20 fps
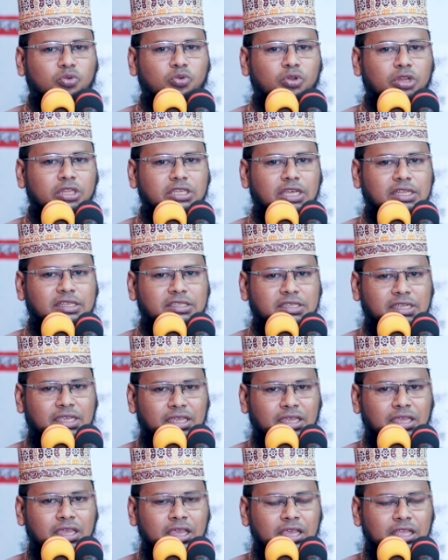করে যাচ্ছে
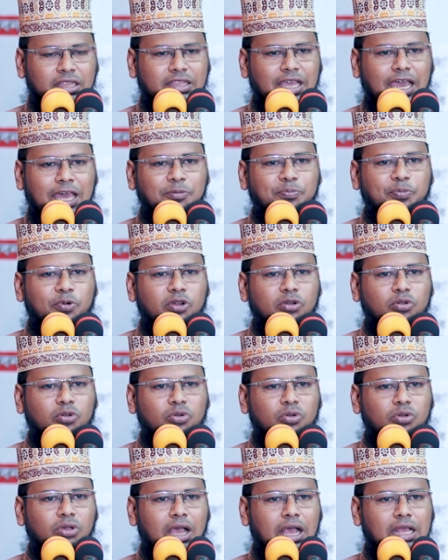তারপরও
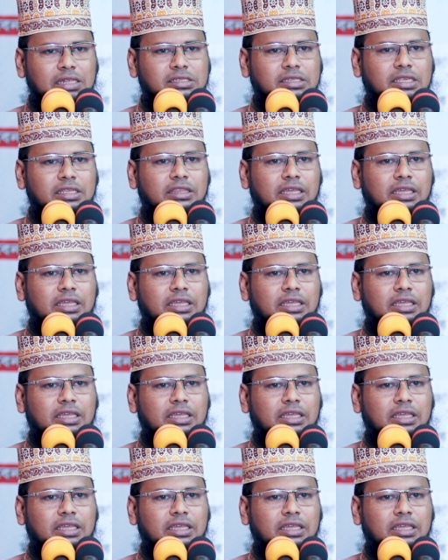আজকে